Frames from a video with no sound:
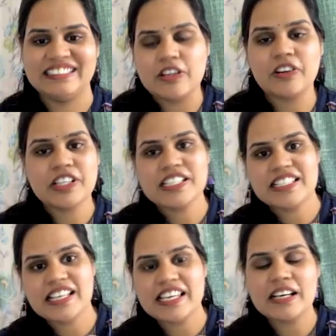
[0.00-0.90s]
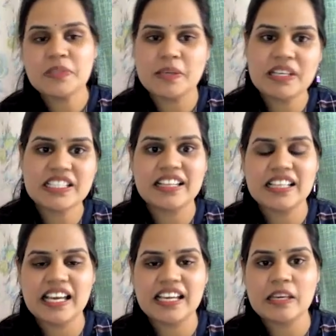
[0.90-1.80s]
डॉक्टर जैसा कि हम सभी
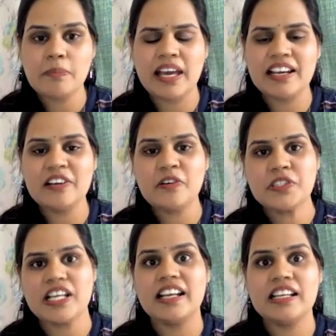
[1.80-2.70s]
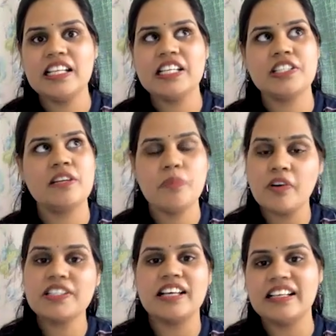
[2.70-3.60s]
जानते हैं कि पहले लोग शारीरिक श्रम
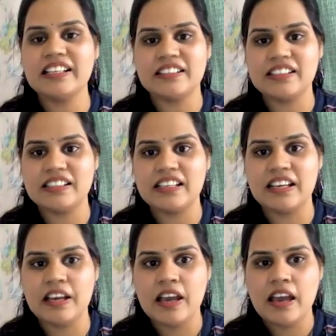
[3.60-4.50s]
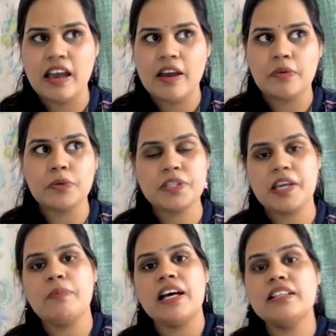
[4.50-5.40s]
बहुत ज्यादा करते थे उसके
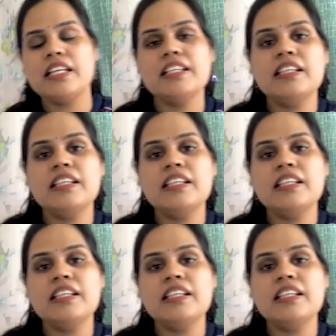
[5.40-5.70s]
बाद धीरे